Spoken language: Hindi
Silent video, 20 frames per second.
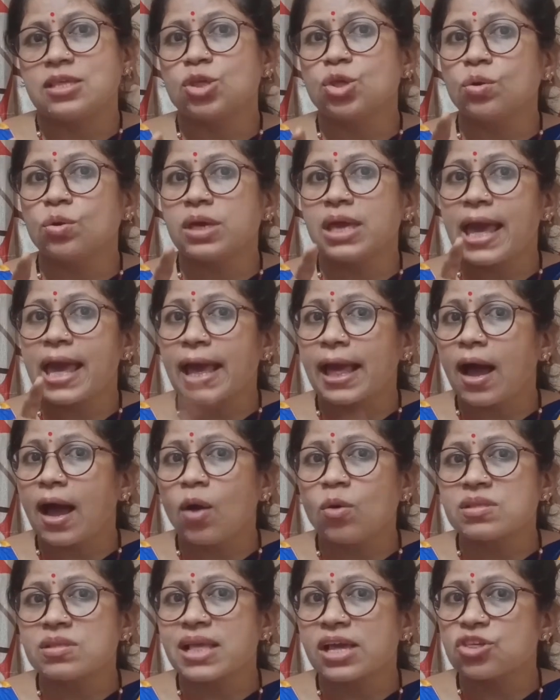क्योंकि
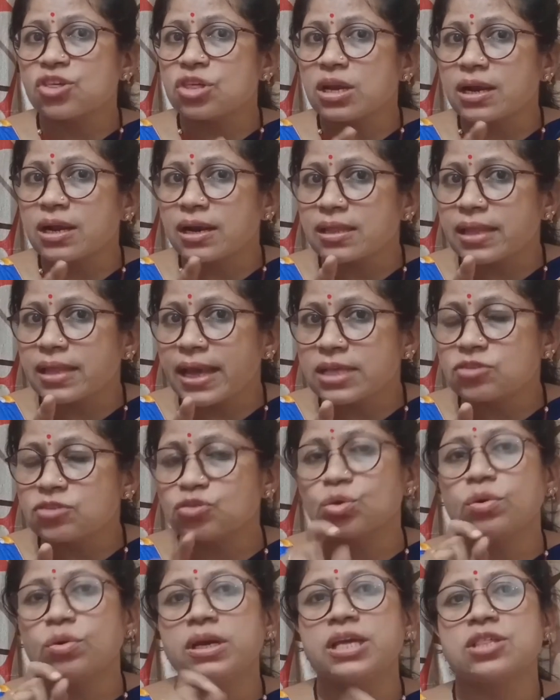अकाउंट सेक्शन करता है
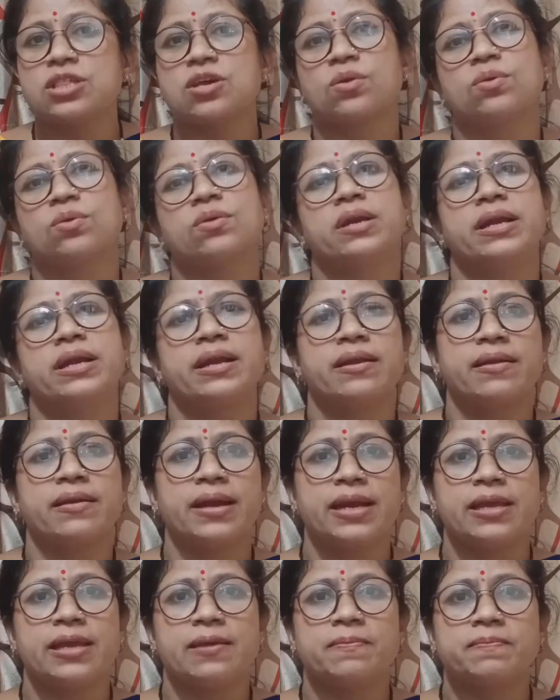स्टोर लेजर को
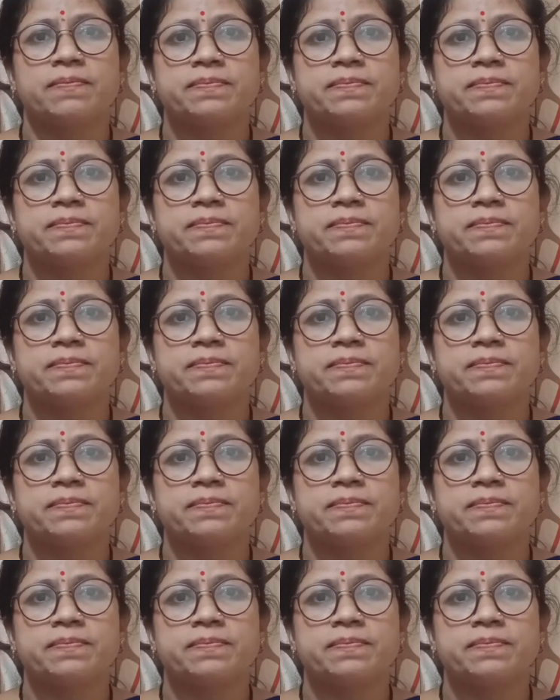रेडी